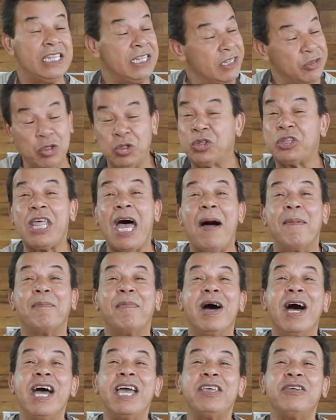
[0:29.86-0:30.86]
do
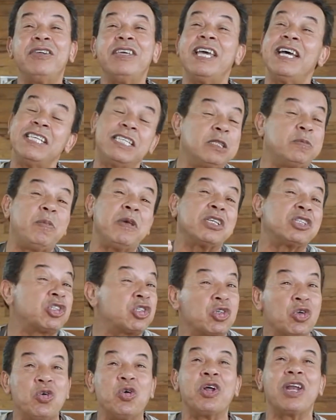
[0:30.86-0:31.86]
tamanho e a
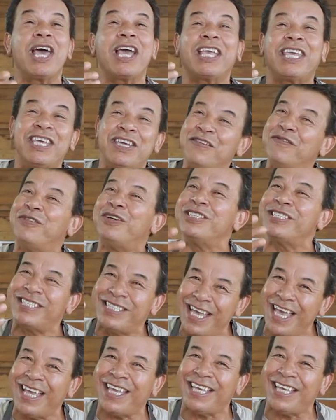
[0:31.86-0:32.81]
espessura que você